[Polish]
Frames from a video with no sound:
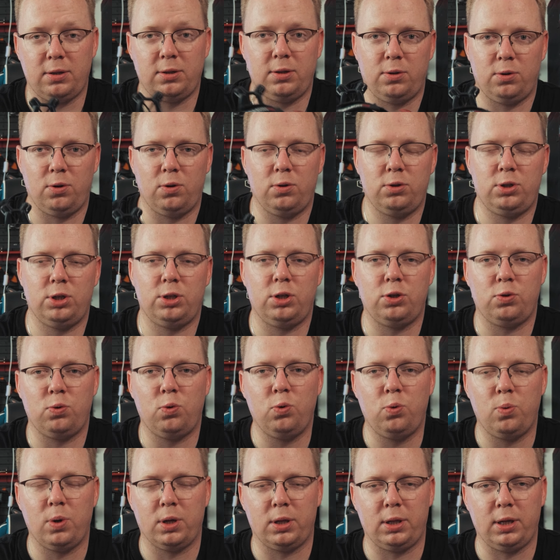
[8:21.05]
dron czy też
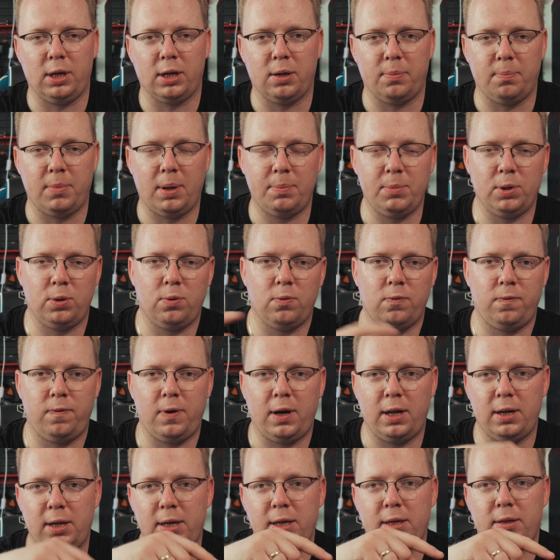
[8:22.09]
układ, jak mamy tą
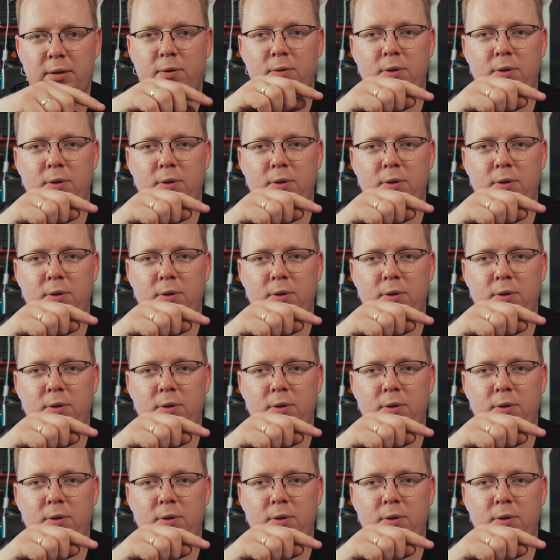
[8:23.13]
falę,